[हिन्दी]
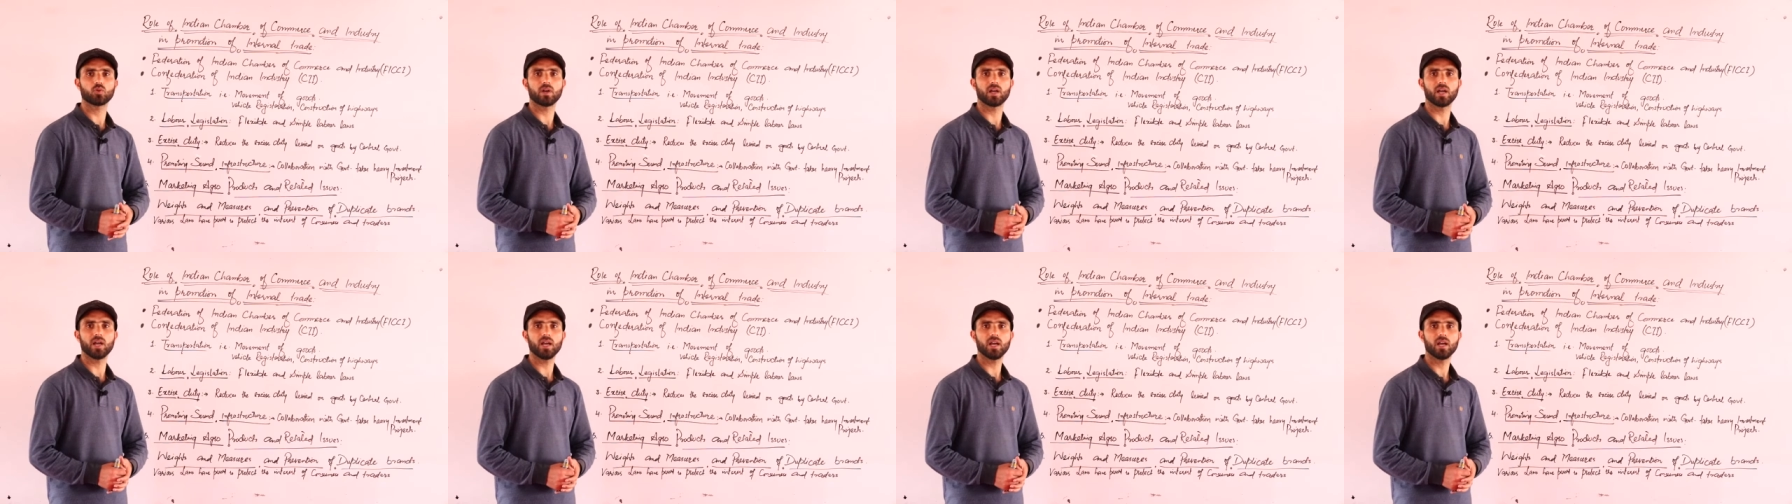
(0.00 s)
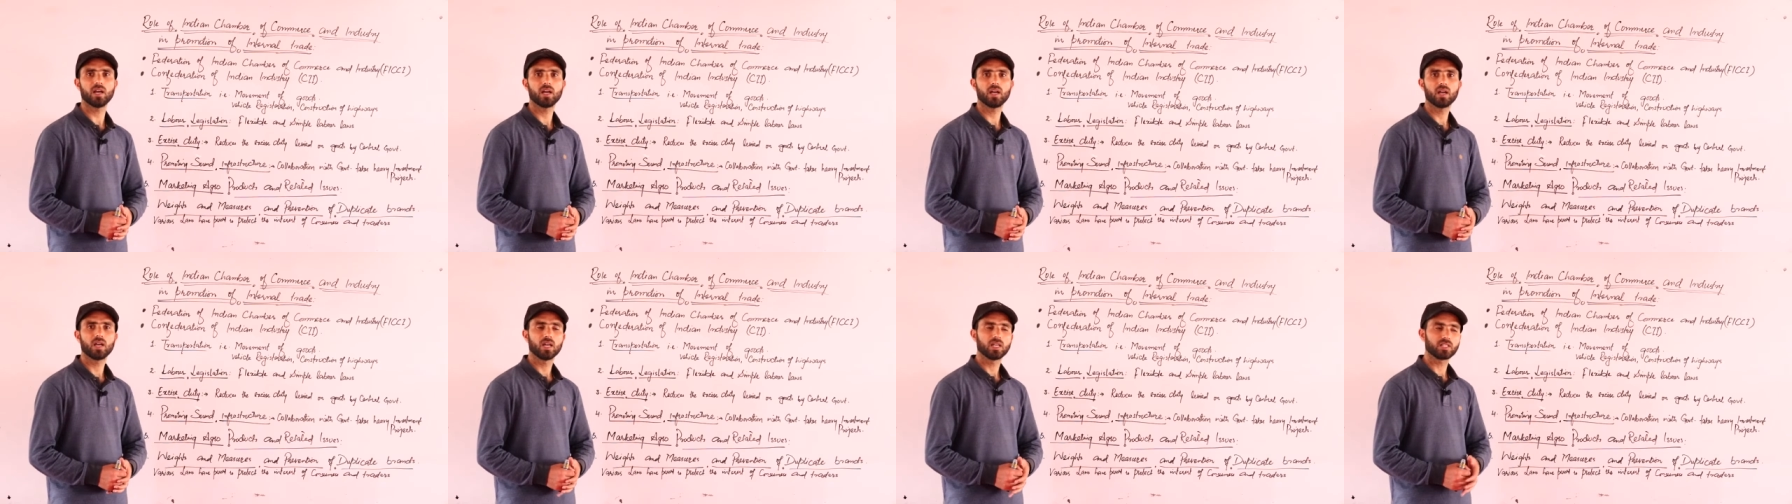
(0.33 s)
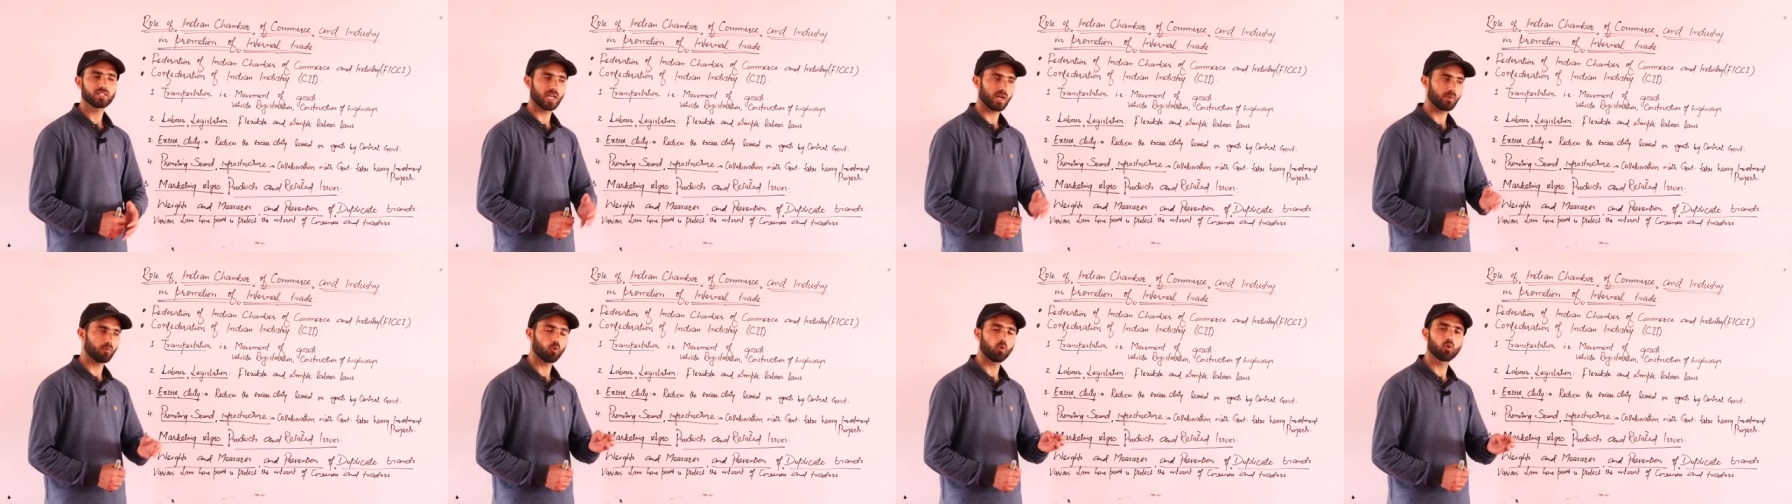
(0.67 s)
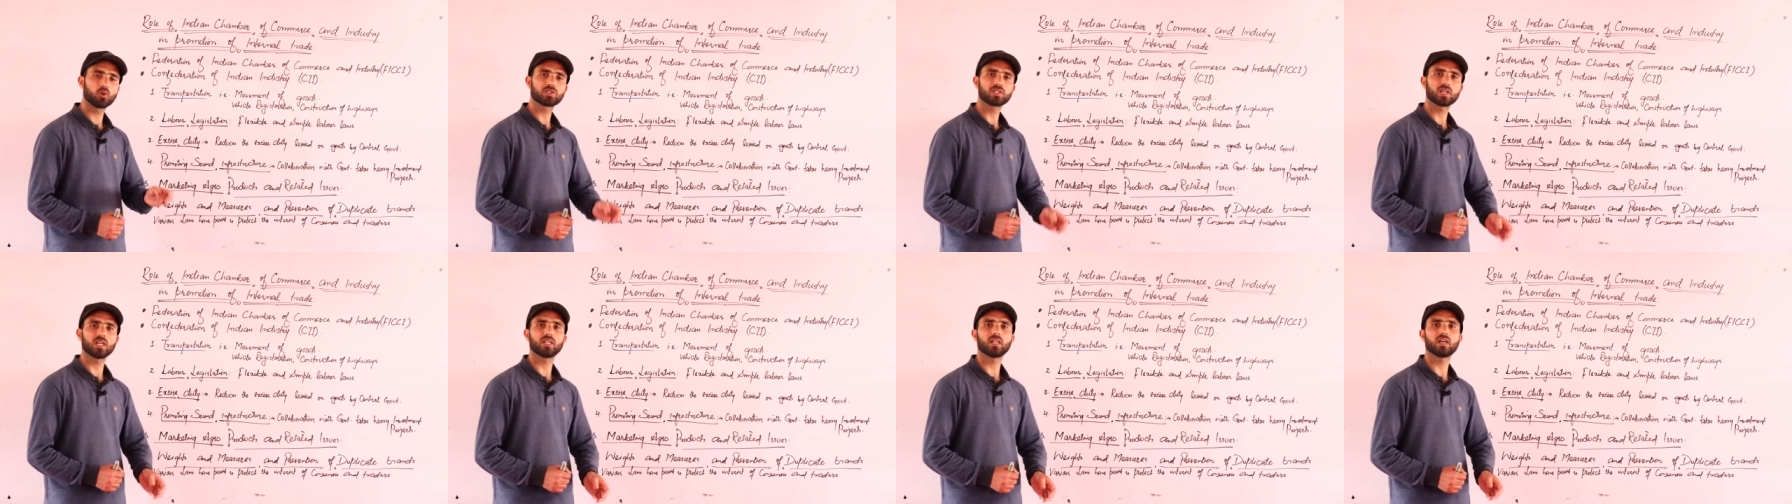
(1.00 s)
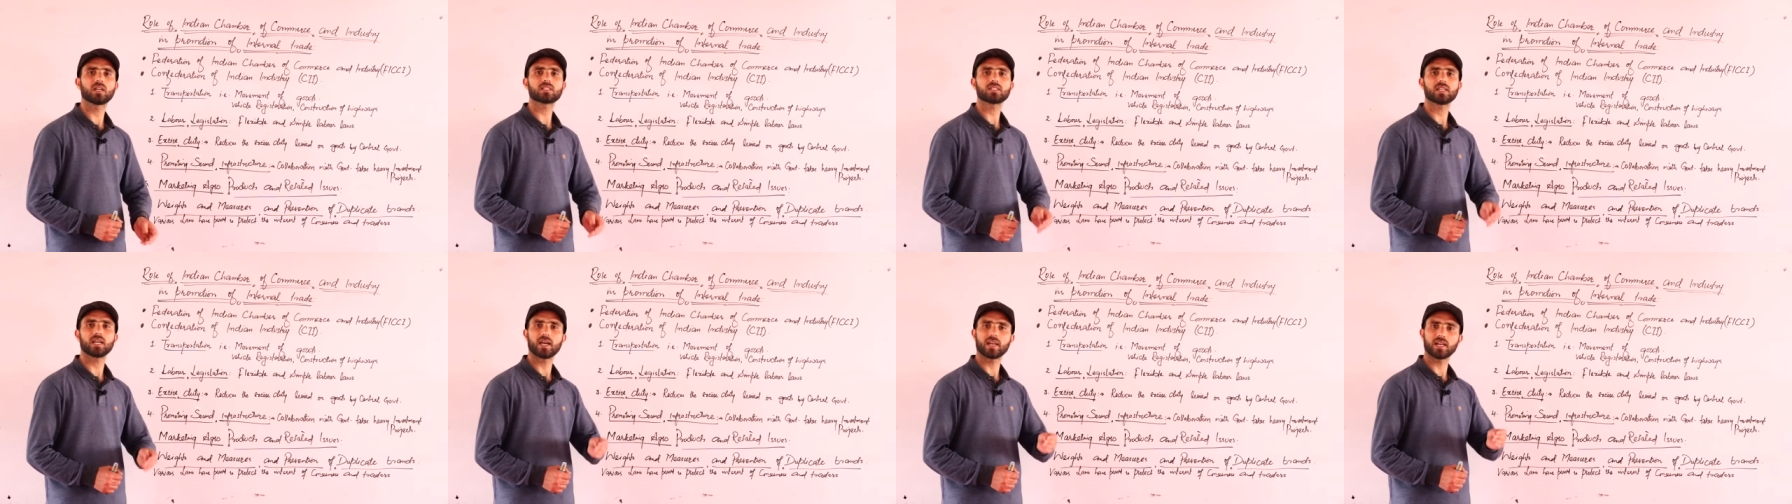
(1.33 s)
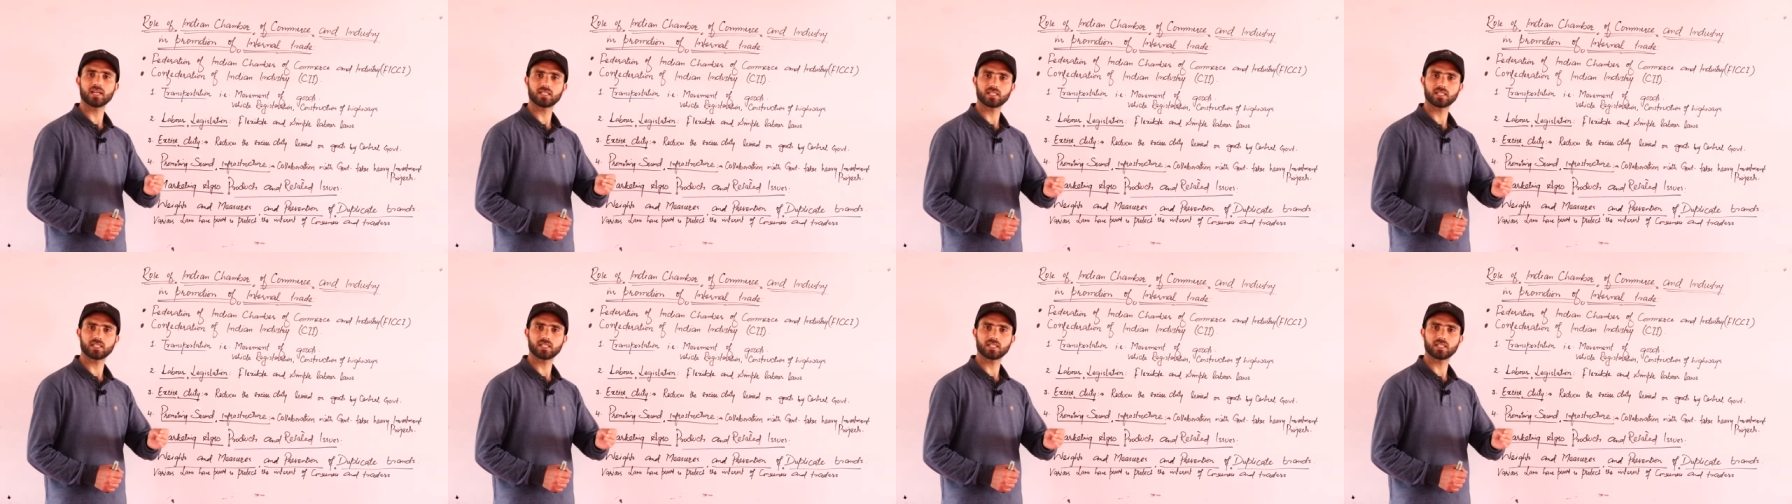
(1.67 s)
जो है चाहे वो होलसेलर्स है